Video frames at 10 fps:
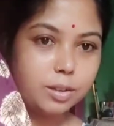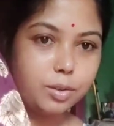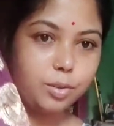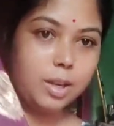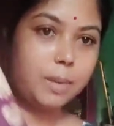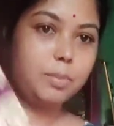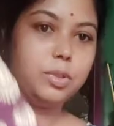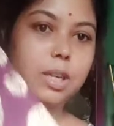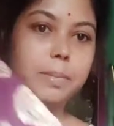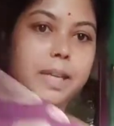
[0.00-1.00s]
दुर्गा
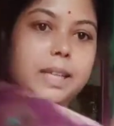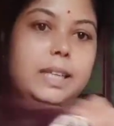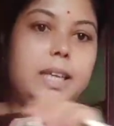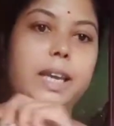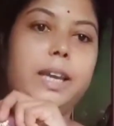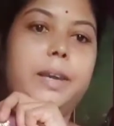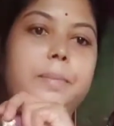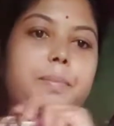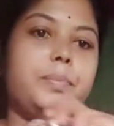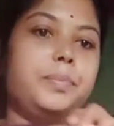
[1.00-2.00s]
पूजा में ली है
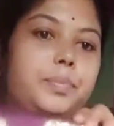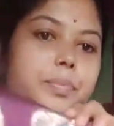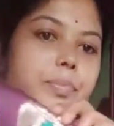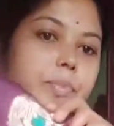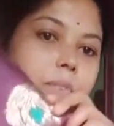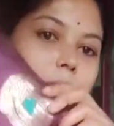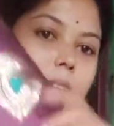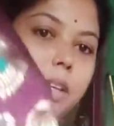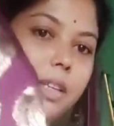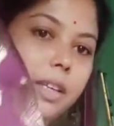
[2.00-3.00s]

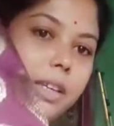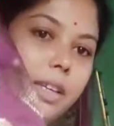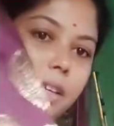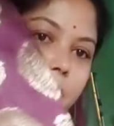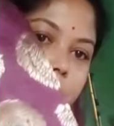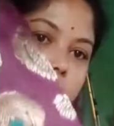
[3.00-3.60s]
ये देखिए